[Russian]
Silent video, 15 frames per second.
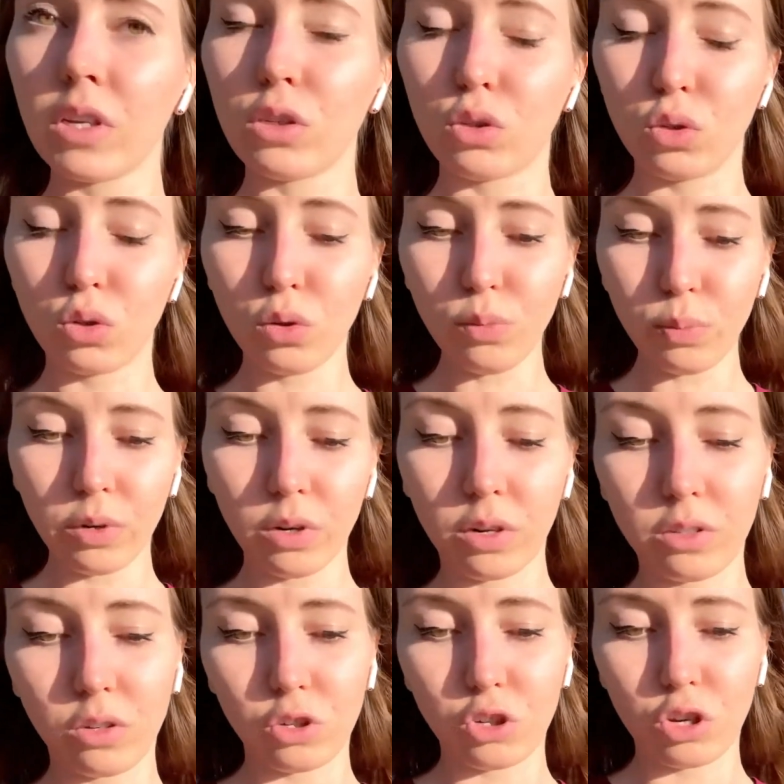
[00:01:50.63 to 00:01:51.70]
зуб,
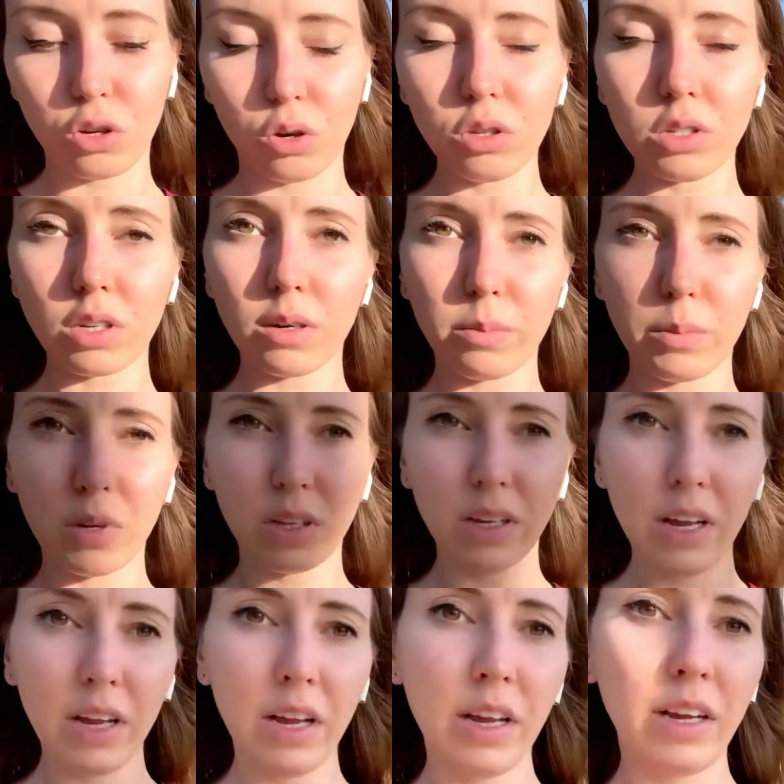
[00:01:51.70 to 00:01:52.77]
он очень острый был.
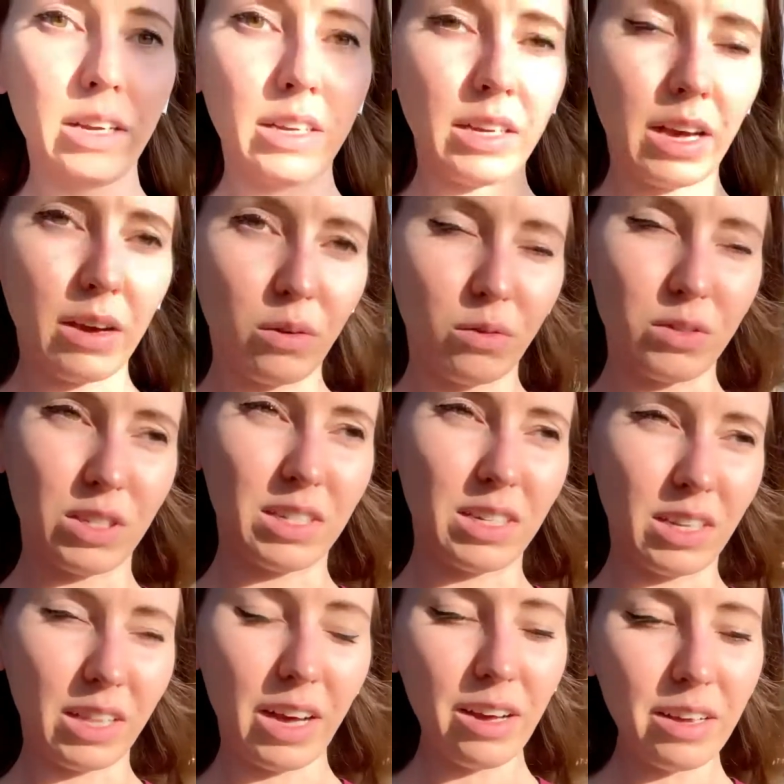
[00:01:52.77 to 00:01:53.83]
Я его
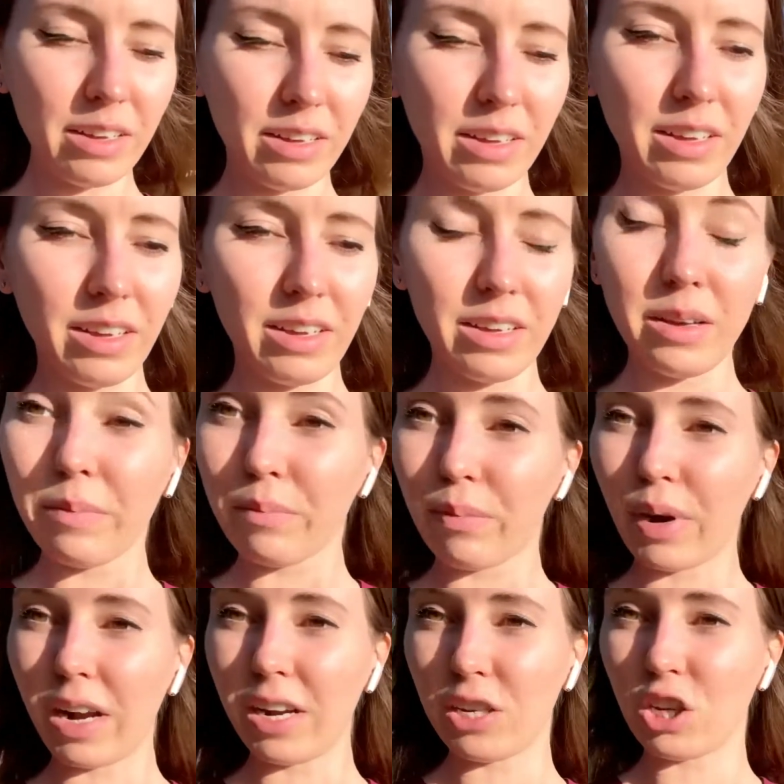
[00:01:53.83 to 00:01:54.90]
взяла
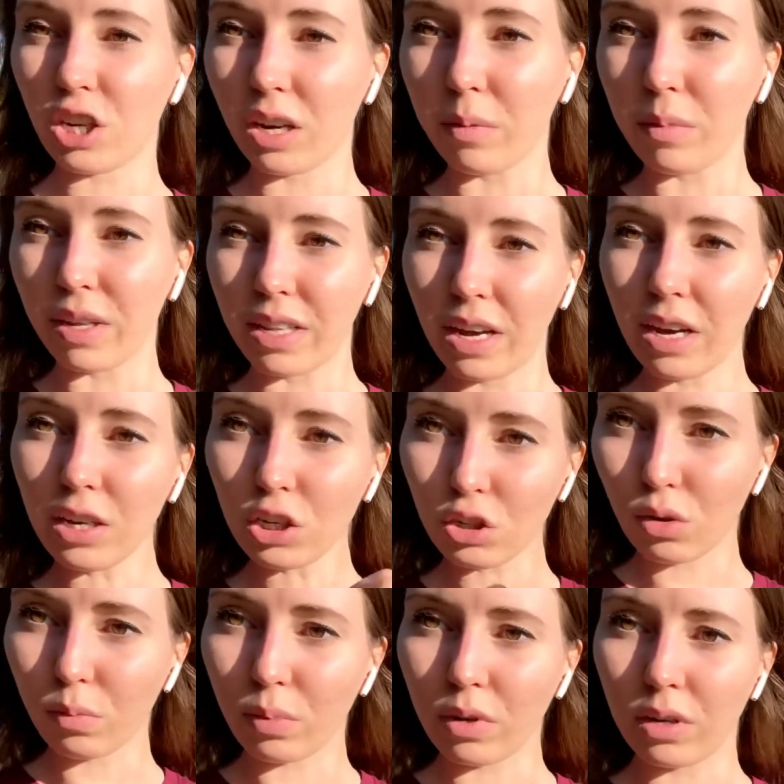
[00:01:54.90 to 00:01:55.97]
пальчиками, да,
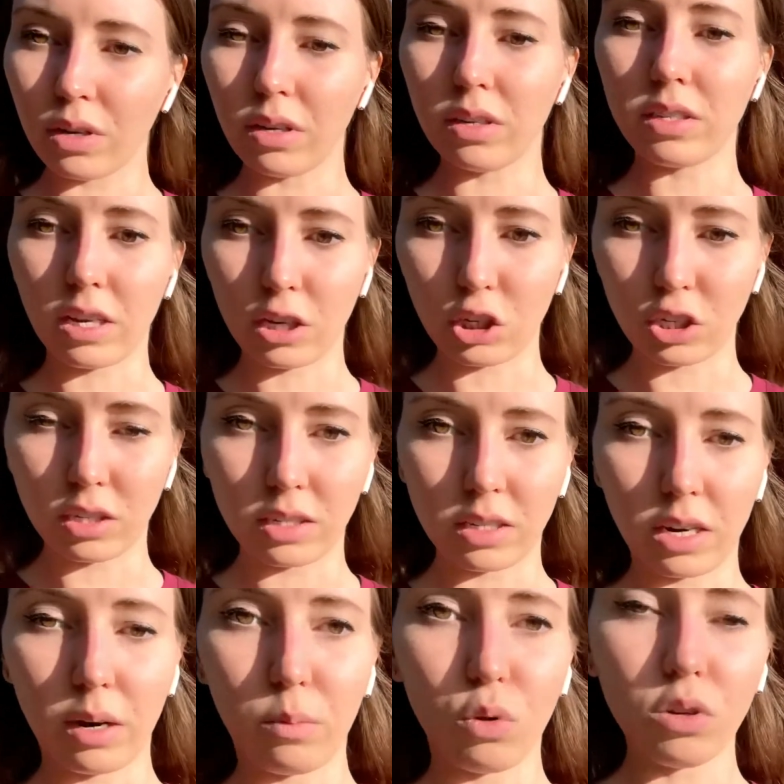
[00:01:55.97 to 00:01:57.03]
чтобы секшн
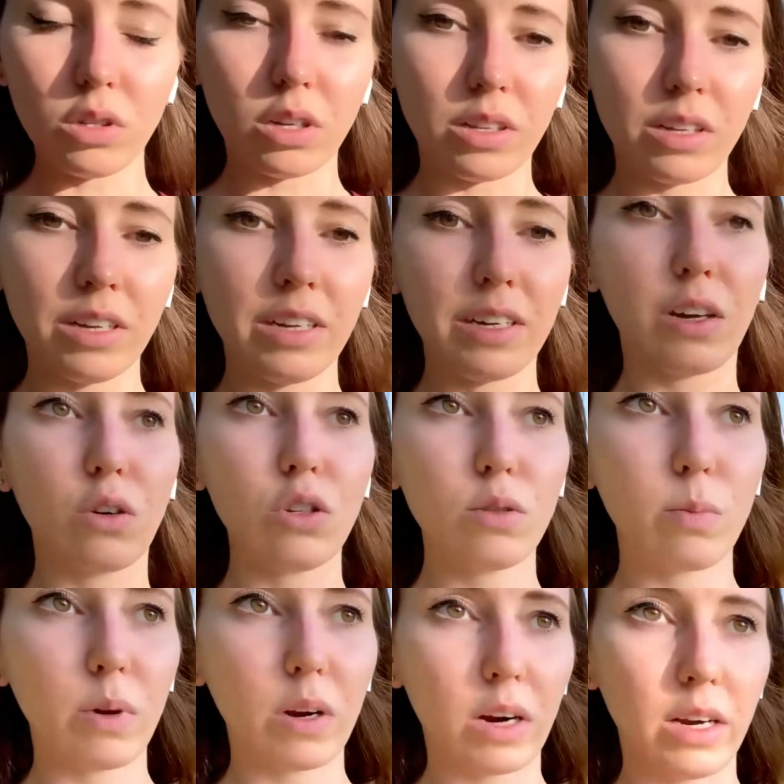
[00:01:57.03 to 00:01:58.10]
заработал, и, короче,
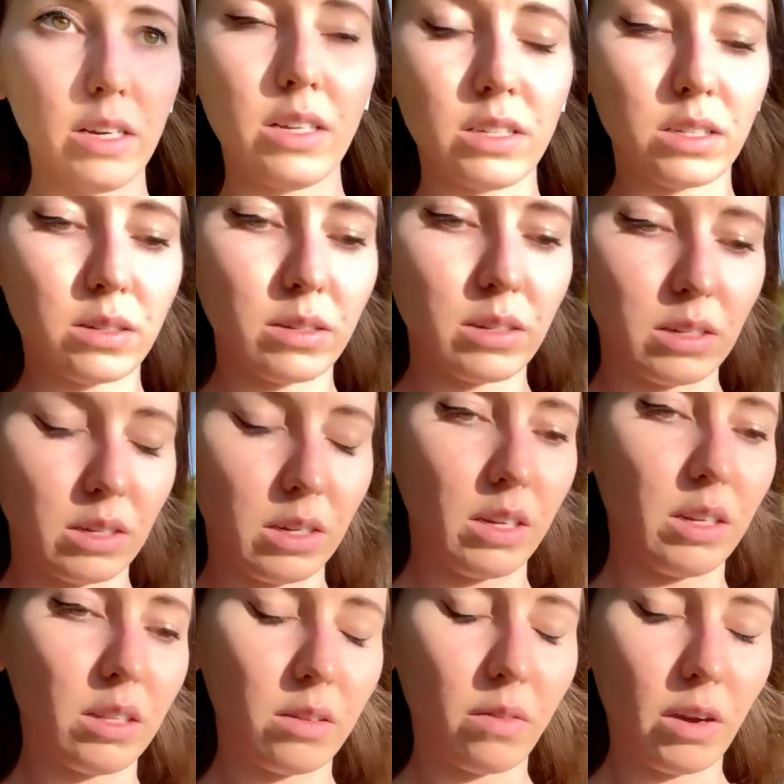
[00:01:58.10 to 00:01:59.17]
поранилась, э,
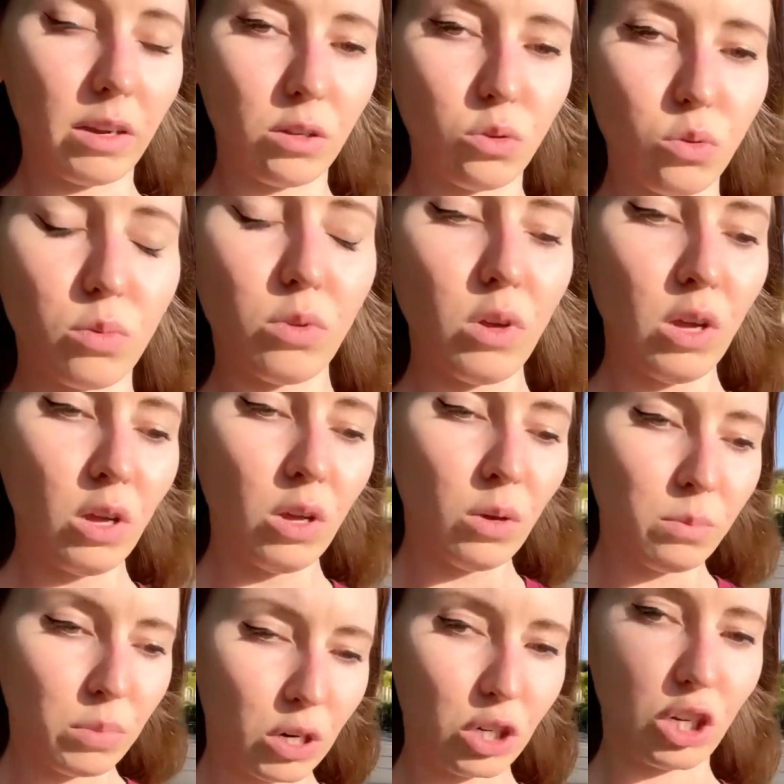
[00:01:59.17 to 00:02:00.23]
и двойную
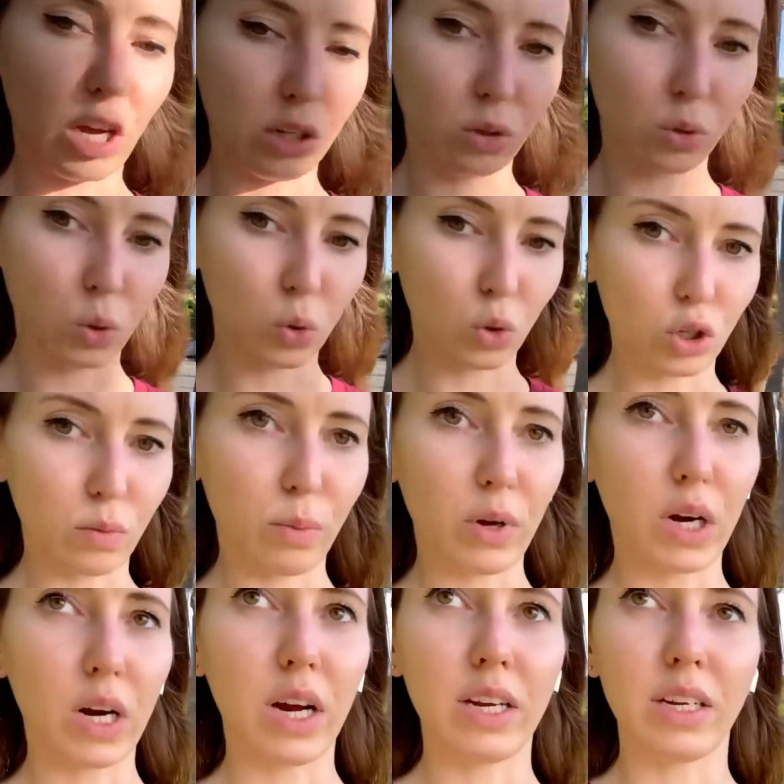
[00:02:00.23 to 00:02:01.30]
перчатку тоже
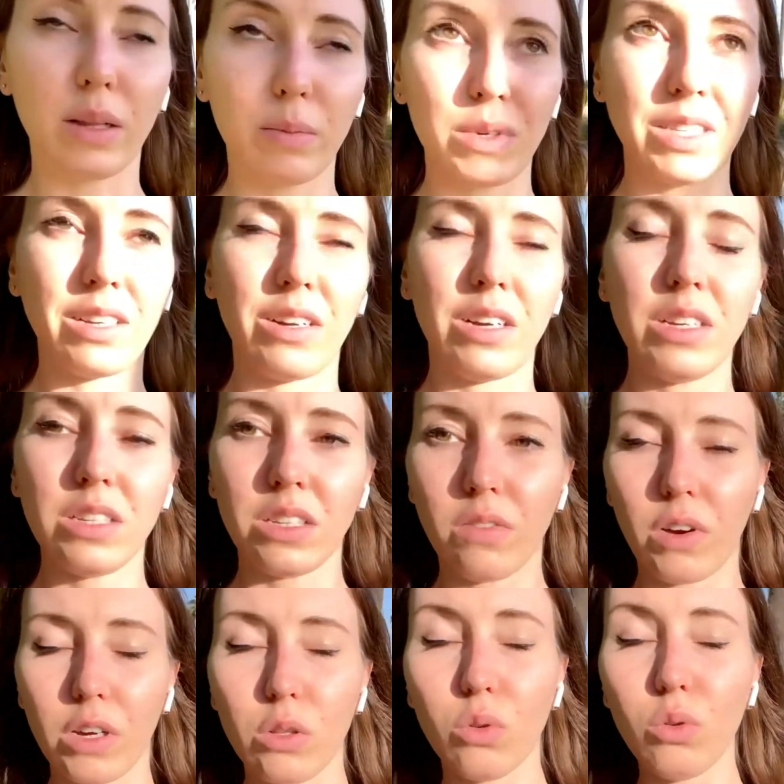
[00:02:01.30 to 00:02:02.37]
поранила. Представляете,
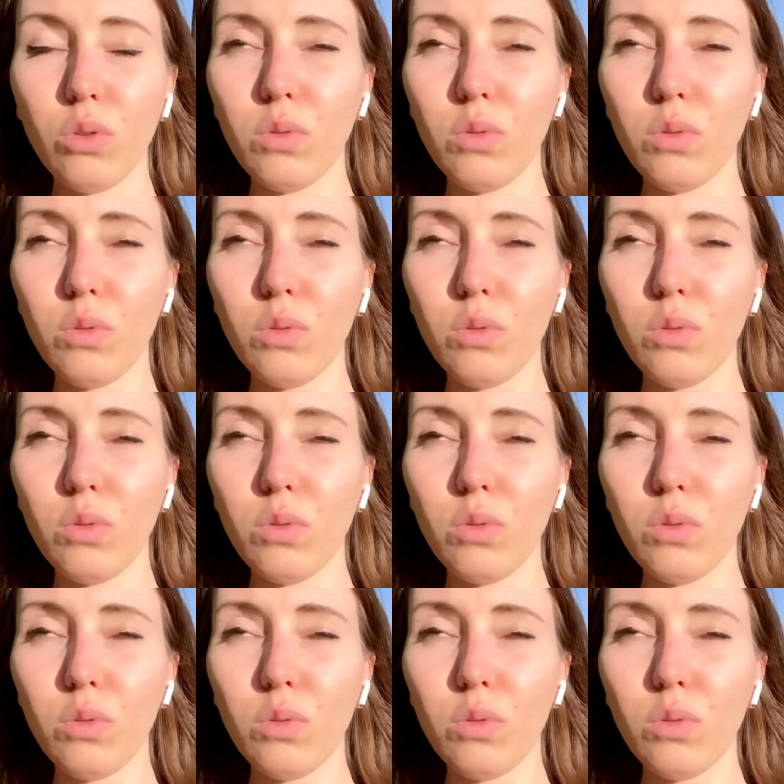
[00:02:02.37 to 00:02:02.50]
двойную